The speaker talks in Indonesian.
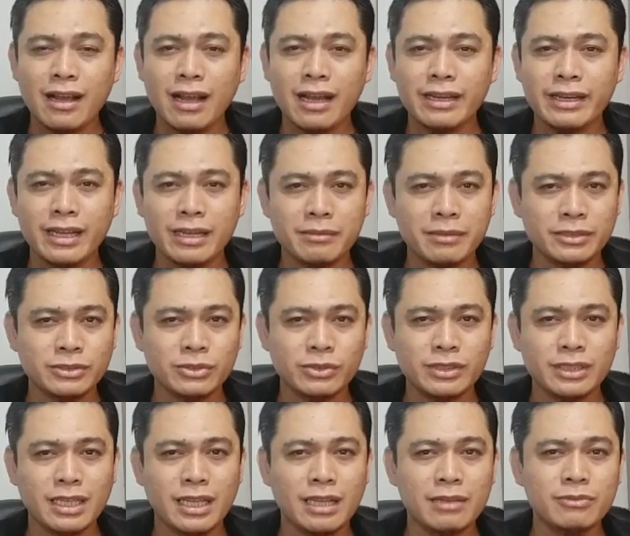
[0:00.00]
ada yang
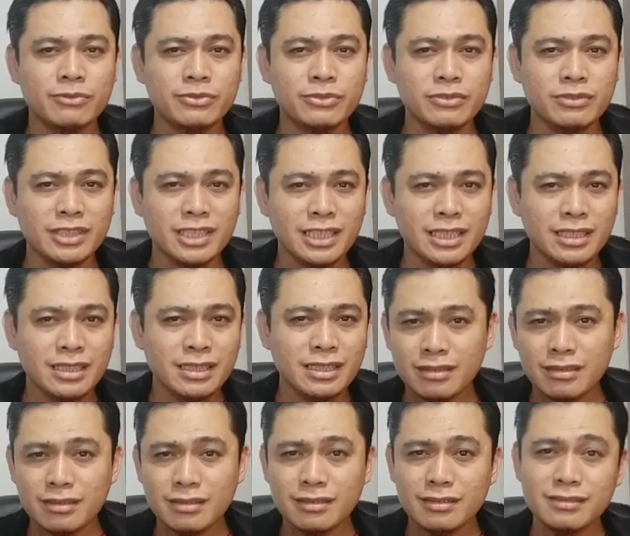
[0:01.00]
masuk ke dalam
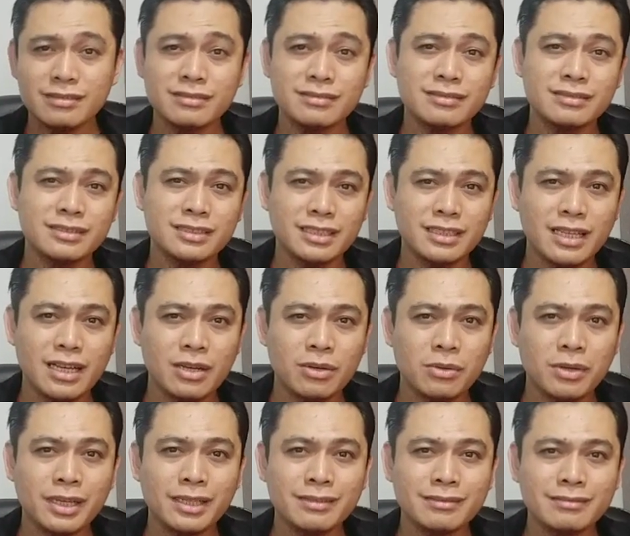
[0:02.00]
fungi,
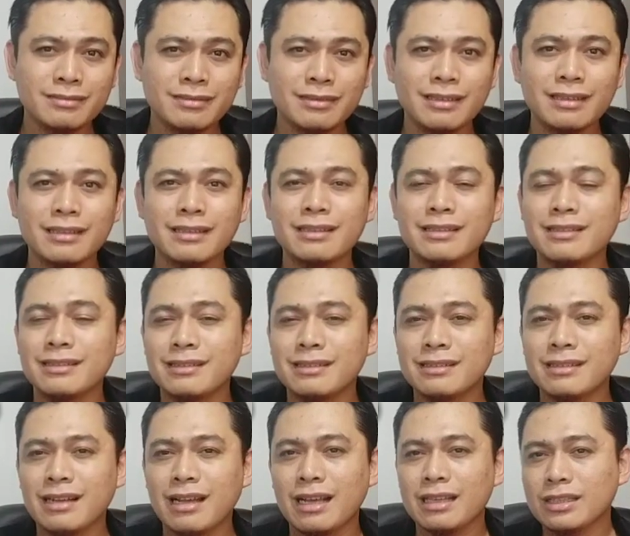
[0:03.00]
cendawan,
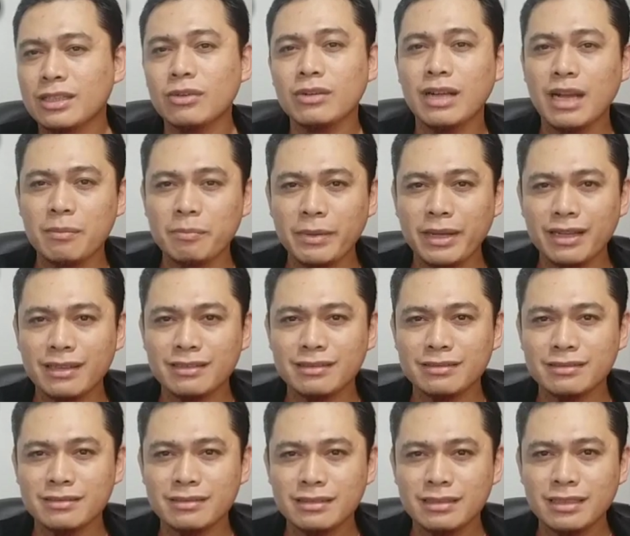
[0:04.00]
atau kapang.
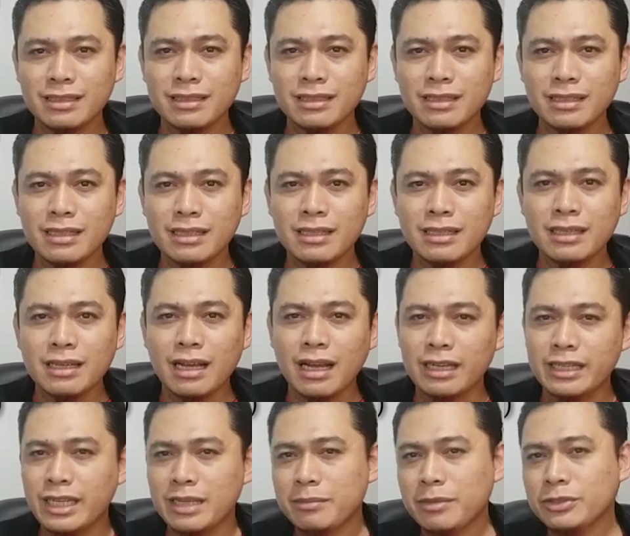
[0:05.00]

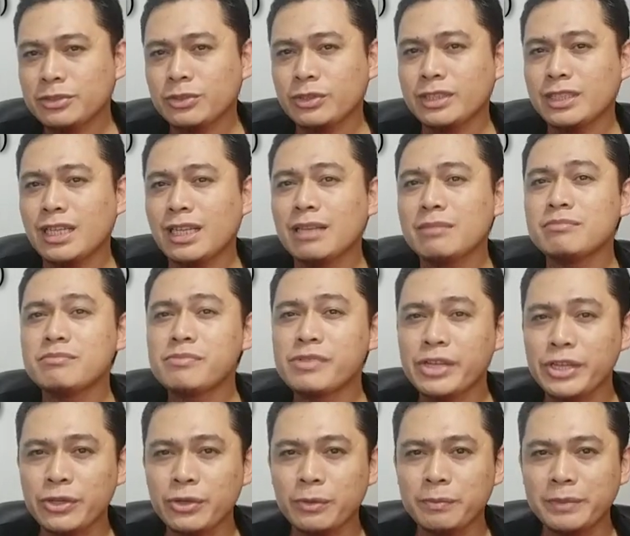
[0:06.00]
Ada yang masuk ke dalam
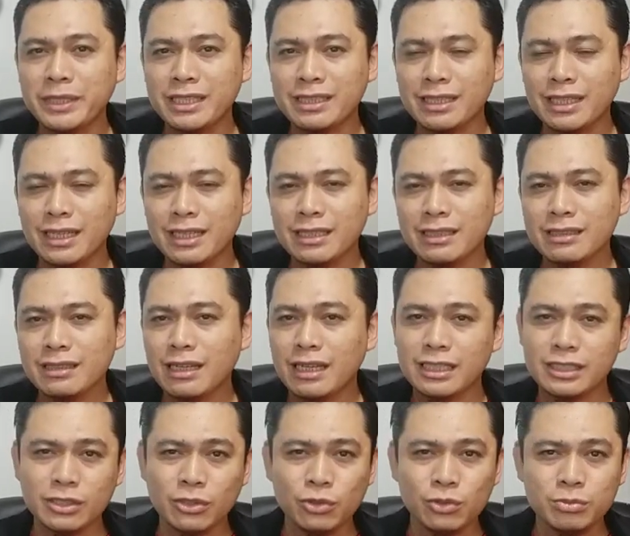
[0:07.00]
bryopita
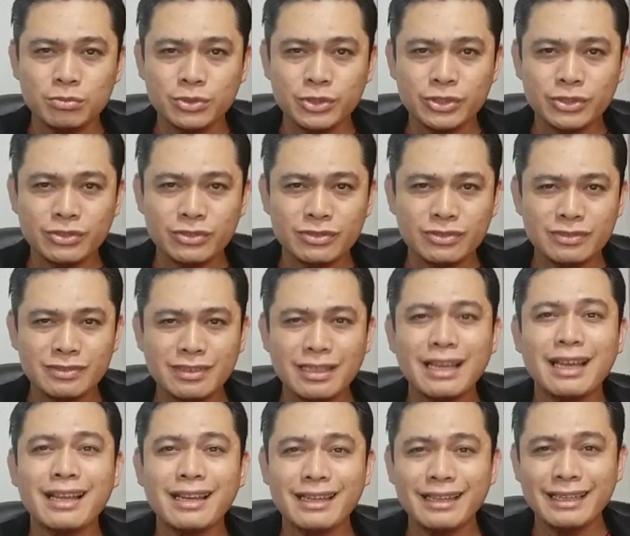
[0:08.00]
atau lumut,
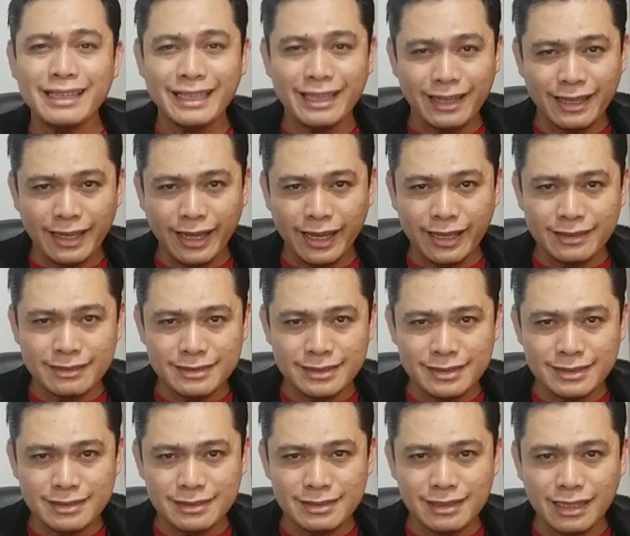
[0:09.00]

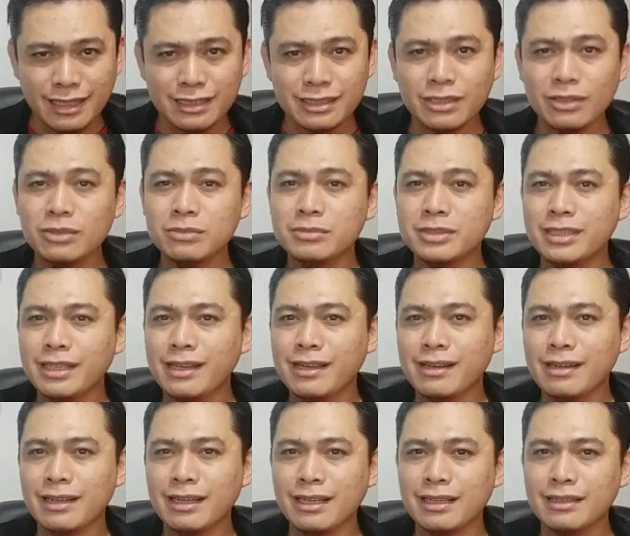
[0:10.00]
lichens atau lumut
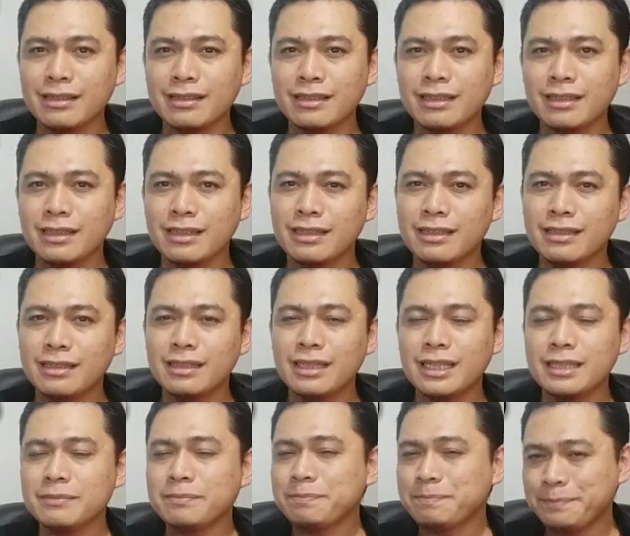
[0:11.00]
kerak,
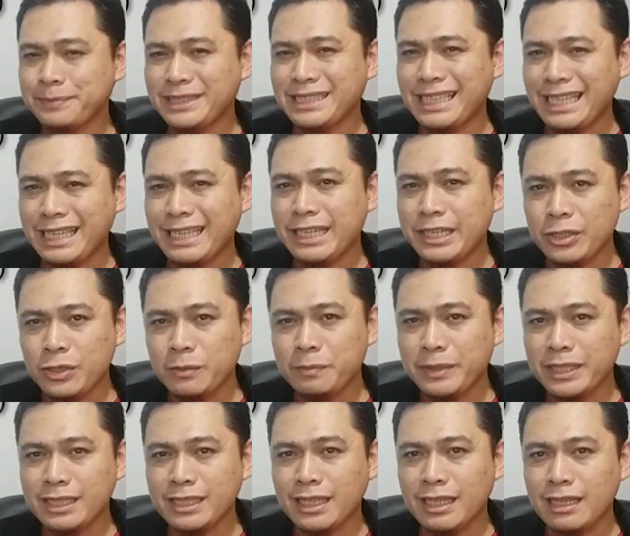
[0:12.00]
dan
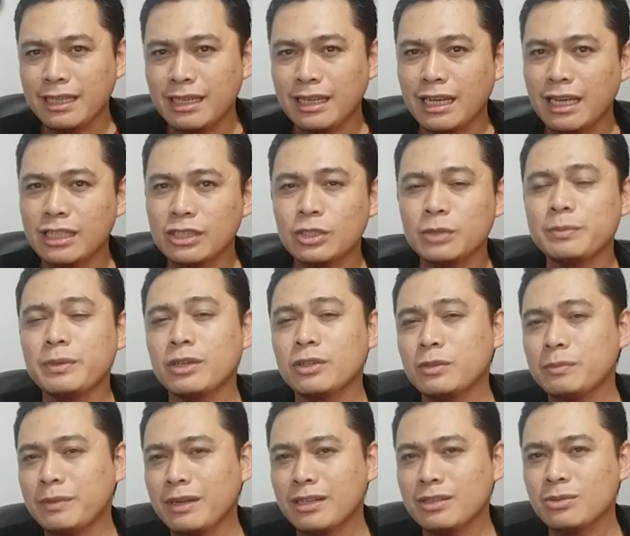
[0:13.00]
pteridopita atau
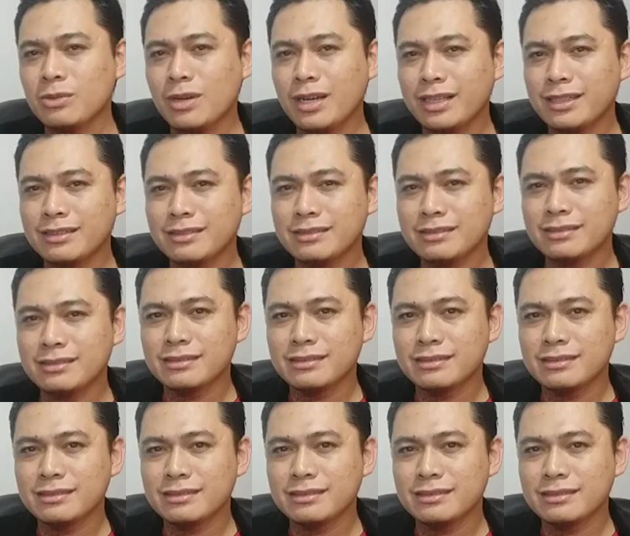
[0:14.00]
paku-pakuan.